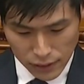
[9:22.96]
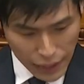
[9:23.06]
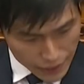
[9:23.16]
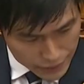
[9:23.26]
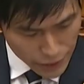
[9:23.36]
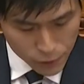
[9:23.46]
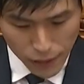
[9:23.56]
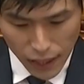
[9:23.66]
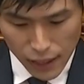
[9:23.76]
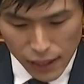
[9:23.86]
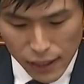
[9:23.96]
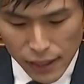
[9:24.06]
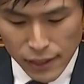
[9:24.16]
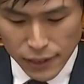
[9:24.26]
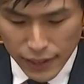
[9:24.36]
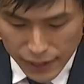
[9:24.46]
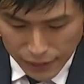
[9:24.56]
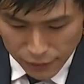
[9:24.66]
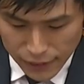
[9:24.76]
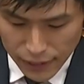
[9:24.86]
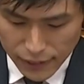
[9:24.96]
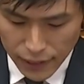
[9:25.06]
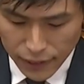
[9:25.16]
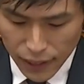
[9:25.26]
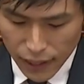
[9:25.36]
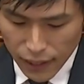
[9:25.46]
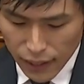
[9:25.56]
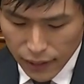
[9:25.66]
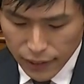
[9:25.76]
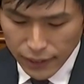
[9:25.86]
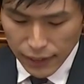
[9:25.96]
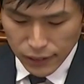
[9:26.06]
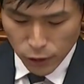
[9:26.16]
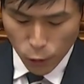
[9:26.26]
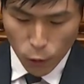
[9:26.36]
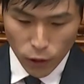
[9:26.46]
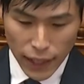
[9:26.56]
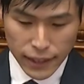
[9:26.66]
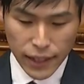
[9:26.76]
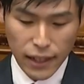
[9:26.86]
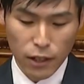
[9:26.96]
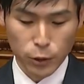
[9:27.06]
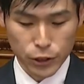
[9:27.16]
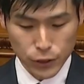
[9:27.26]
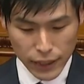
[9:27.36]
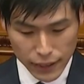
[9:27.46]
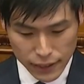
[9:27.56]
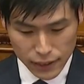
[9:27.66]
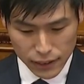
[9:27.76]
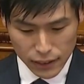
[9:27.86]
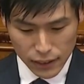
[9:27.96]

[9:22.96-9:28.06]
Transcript: さらに政府は、すでに作成していた検察庁法改定案を修正し、